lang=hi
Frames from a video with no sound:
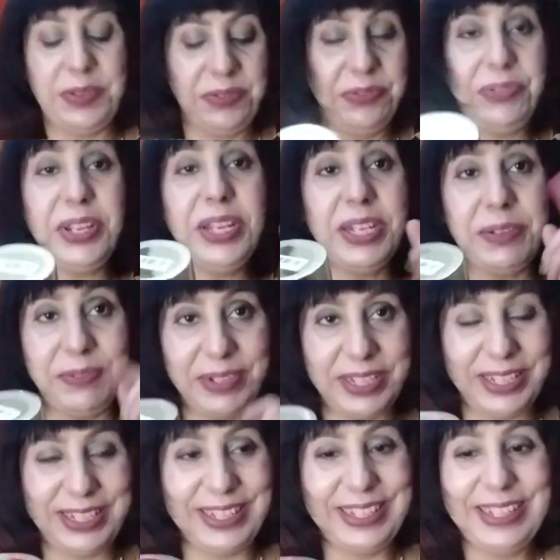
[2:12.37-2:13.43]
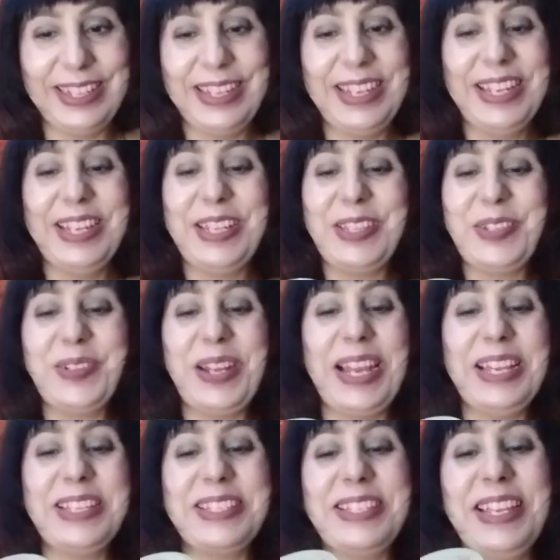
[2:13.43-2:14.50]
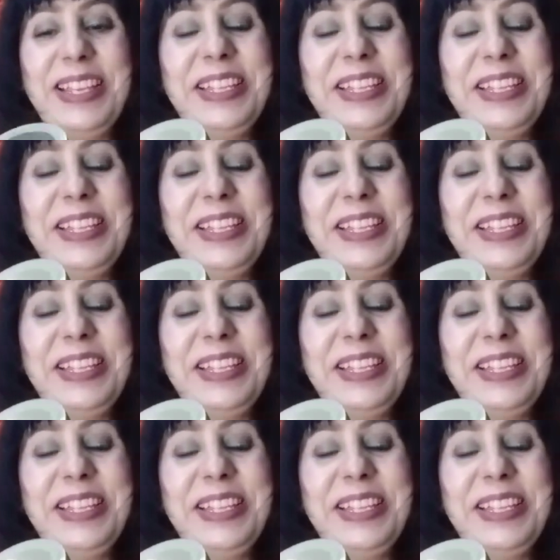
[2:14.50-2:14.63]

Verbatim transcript: फ्री गिफ्ट की तो गाइज ये